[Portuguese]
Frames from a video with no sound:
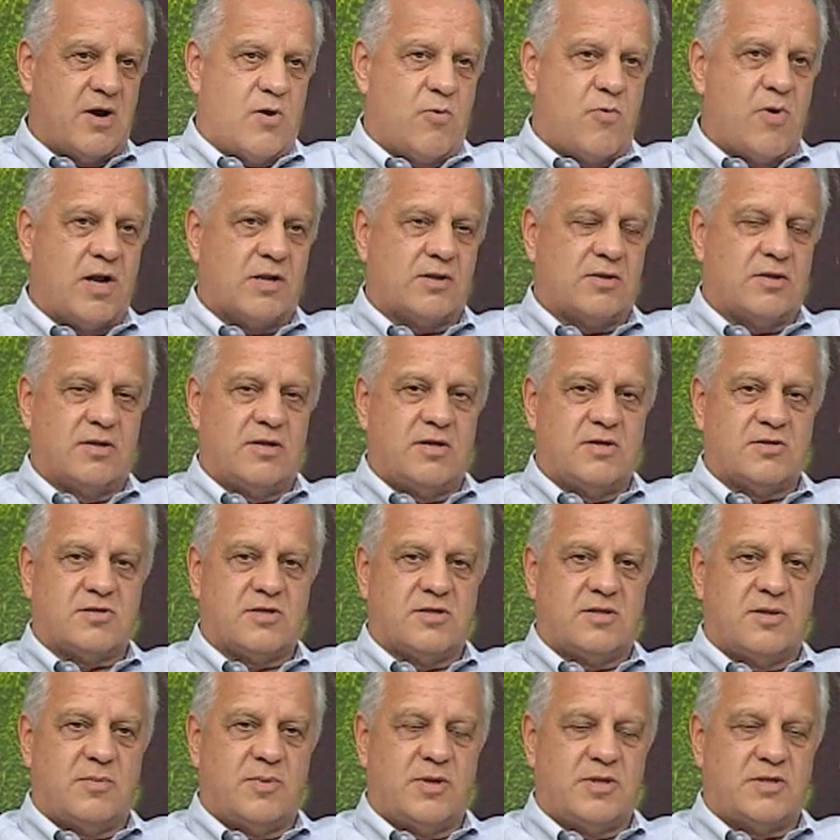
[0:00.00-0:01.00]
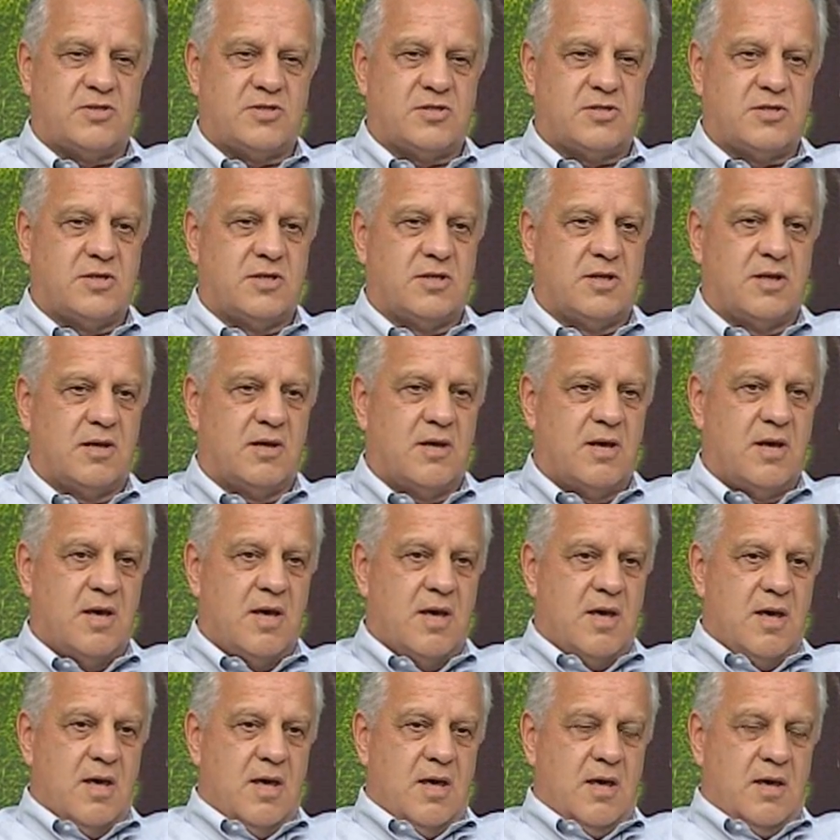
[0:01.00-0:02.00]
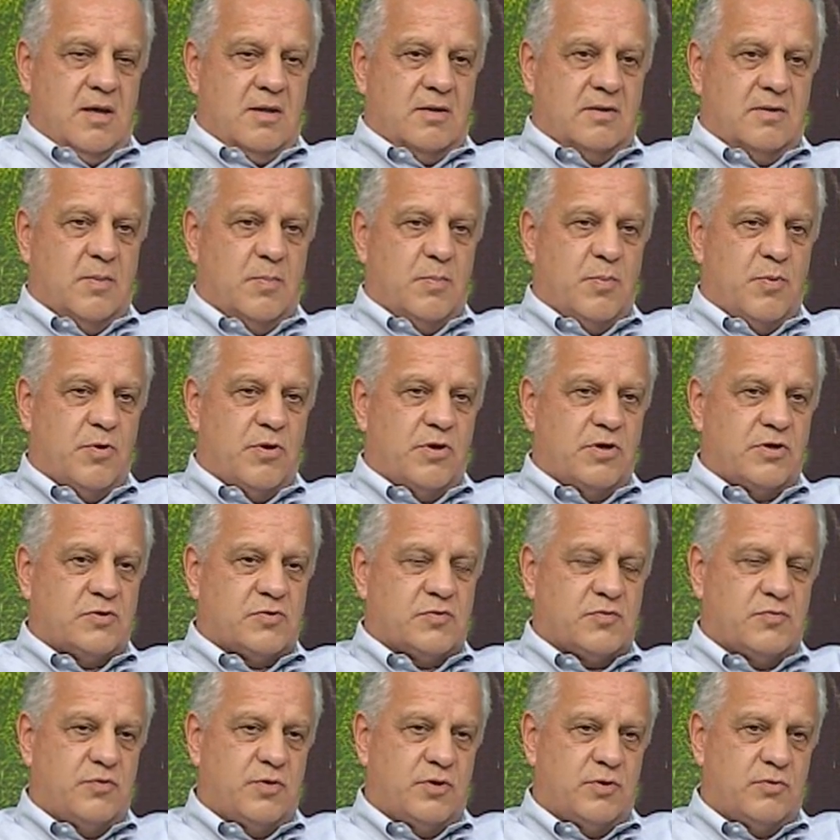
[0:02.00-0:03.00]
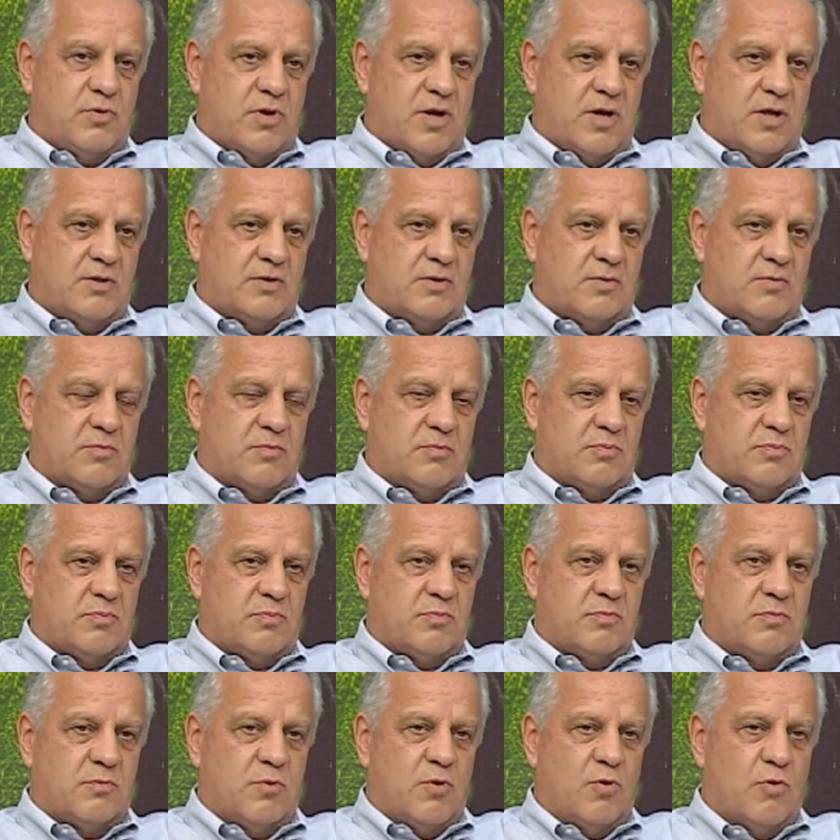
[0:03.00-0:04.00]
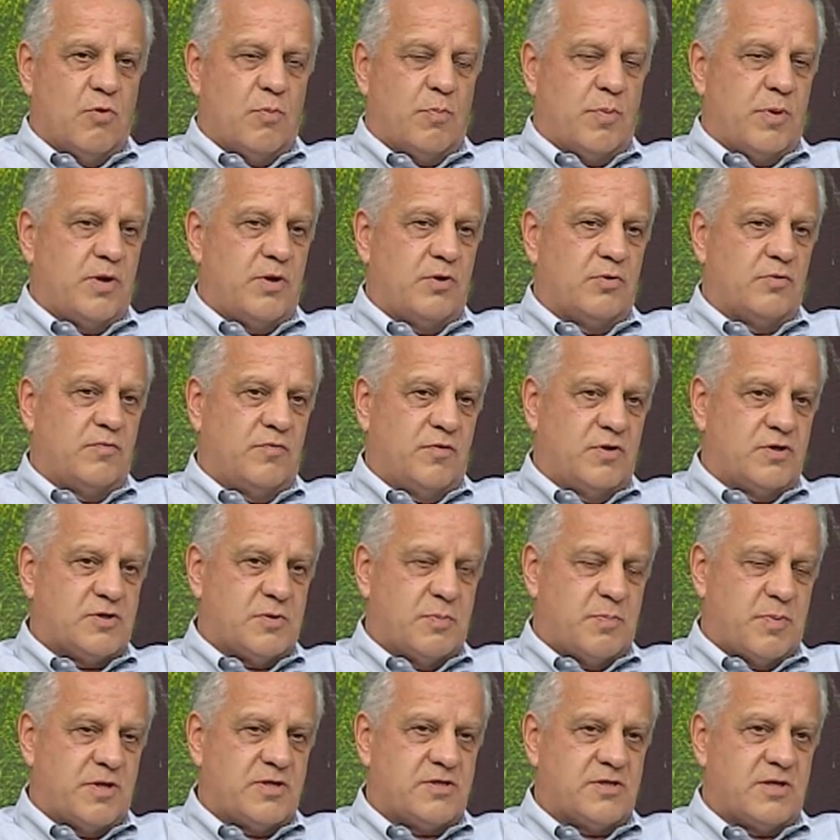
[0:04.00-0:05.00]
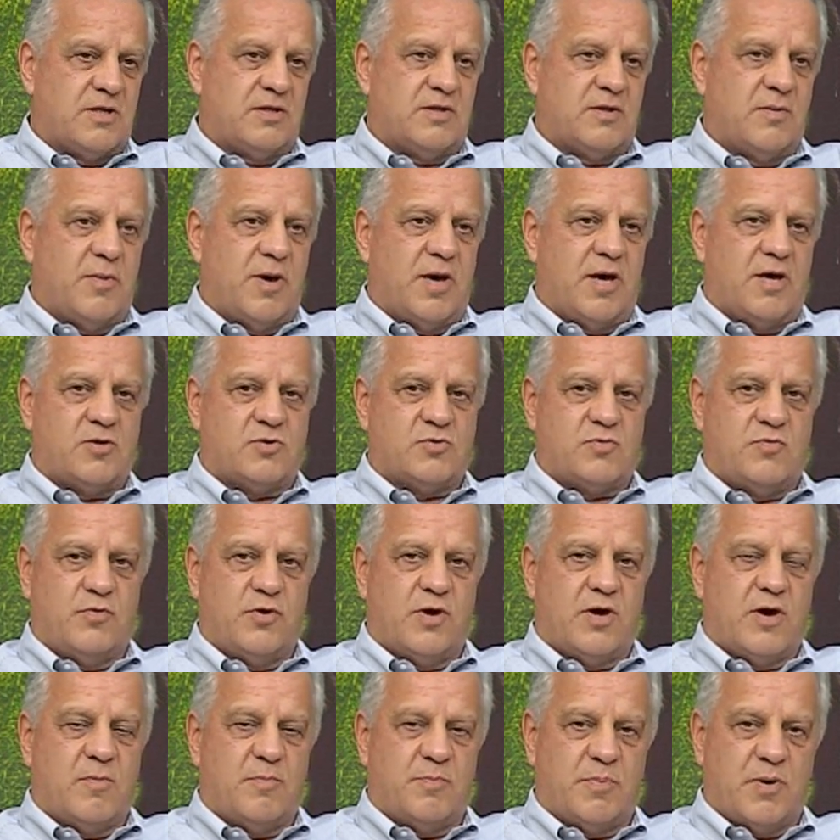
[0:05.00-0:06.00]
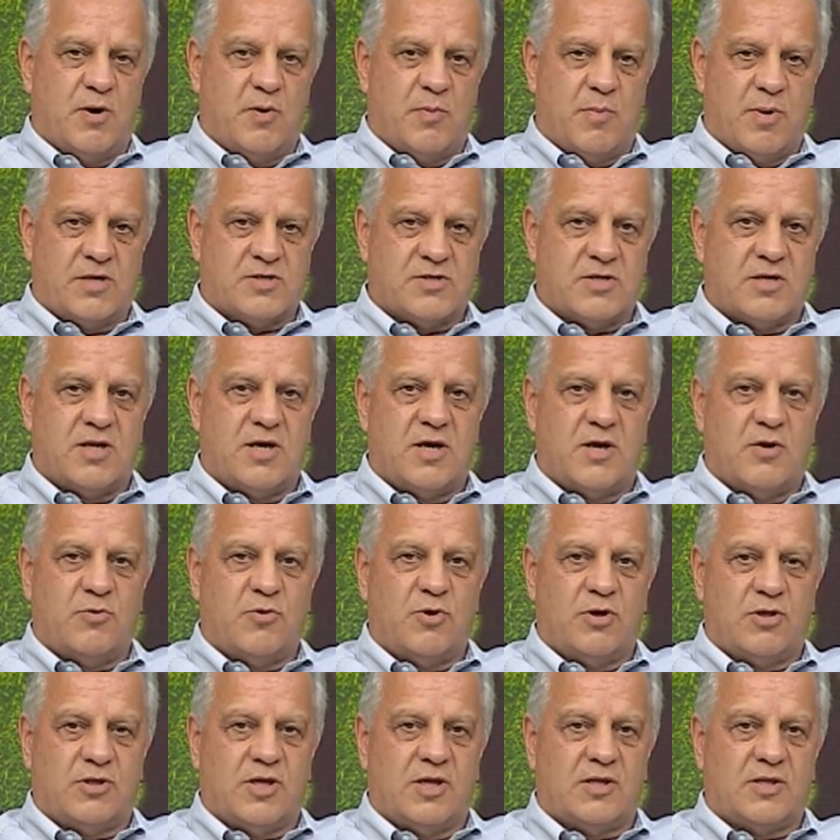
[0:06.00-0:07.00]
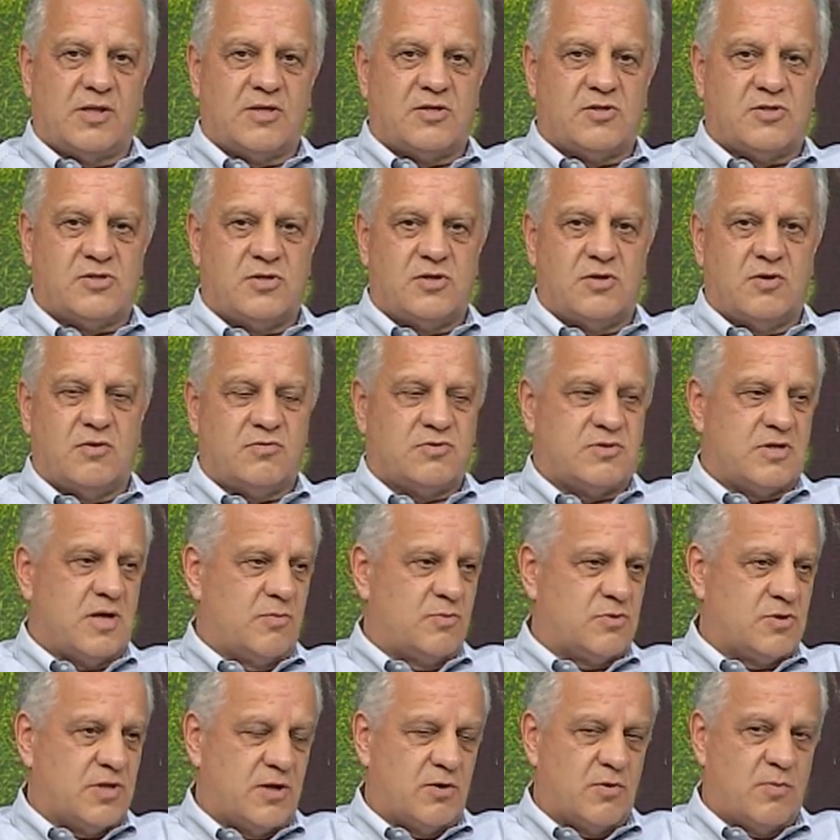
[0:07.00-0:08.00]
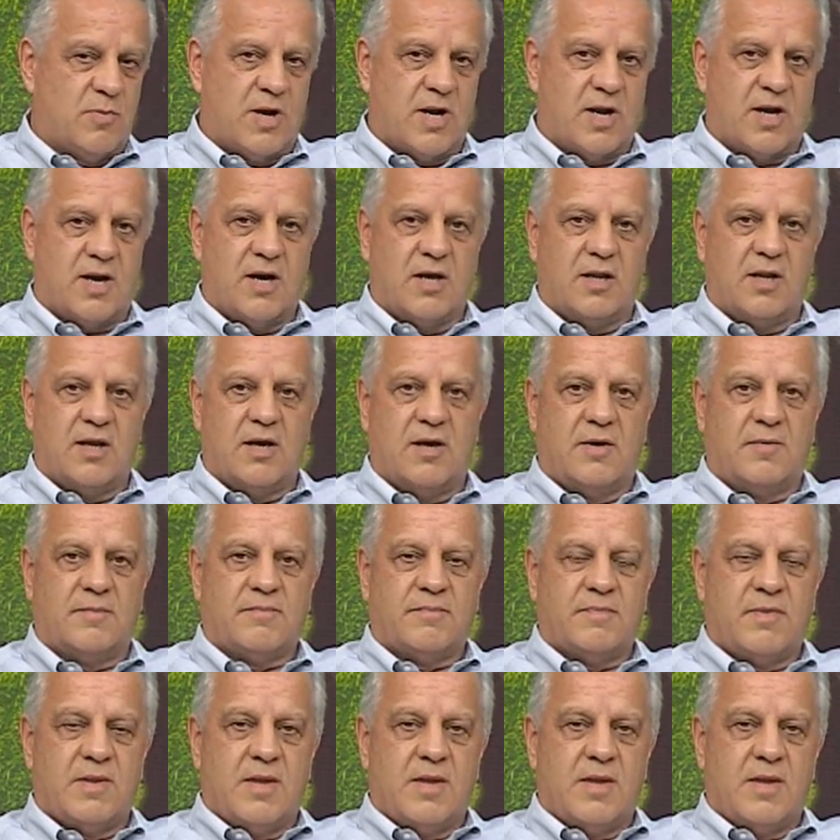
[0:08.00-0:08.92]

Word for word: era quarta nista de medicina, depois fui durante um, um longo período vice-presidente médico, fui campeão brasileiro em 85, estávamos lá no Maracanã.